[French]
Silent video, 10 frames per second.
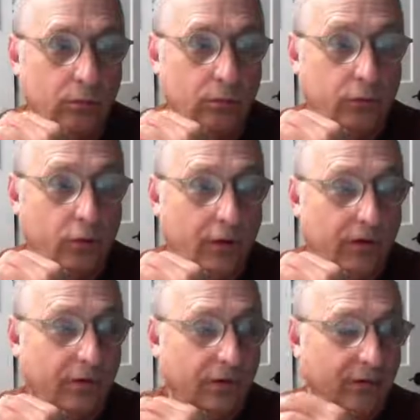de
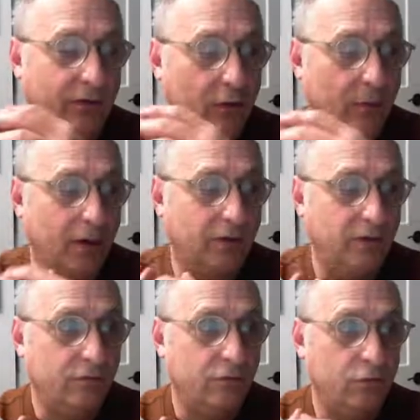l'exercice
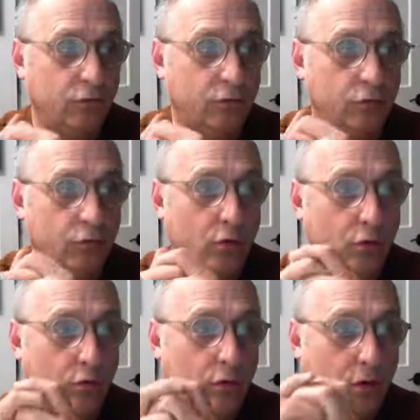sommatif du
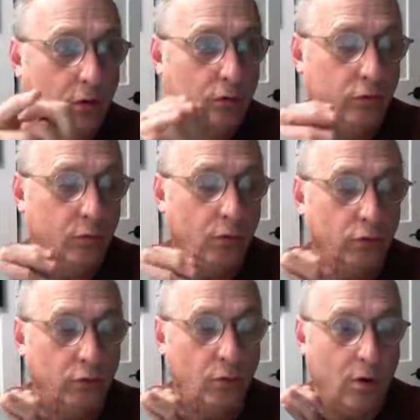cours numéro
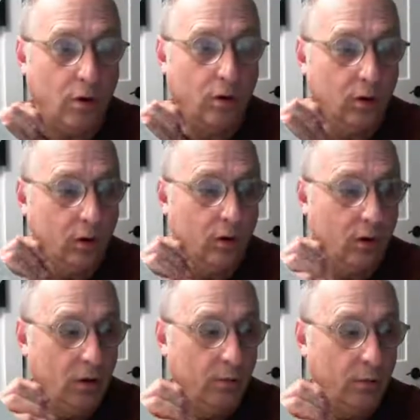3,
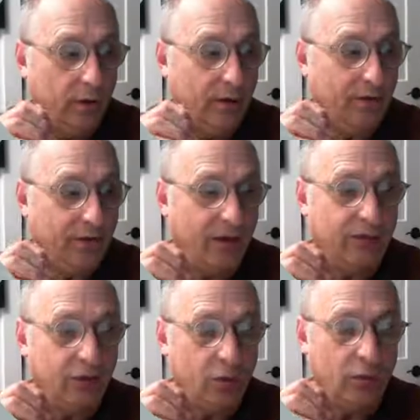
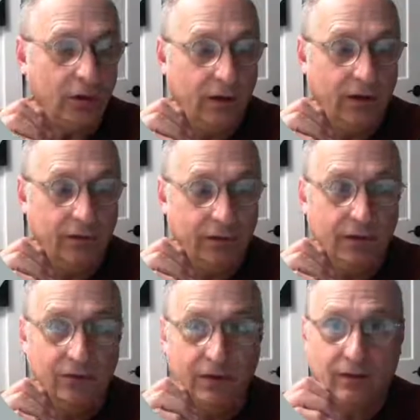modélisation et
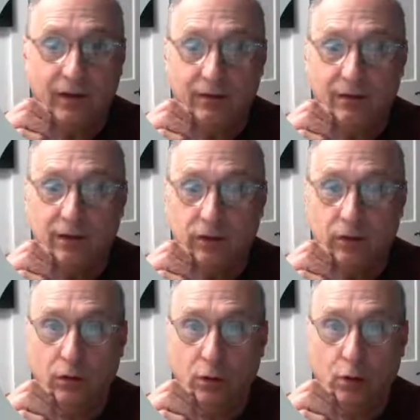dessin
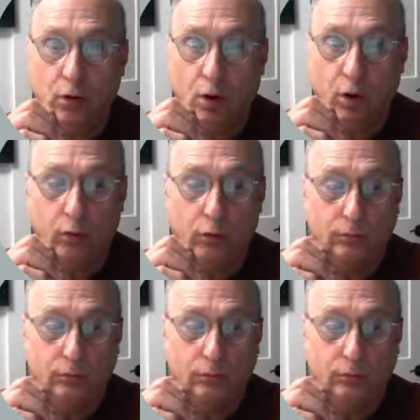technique 1.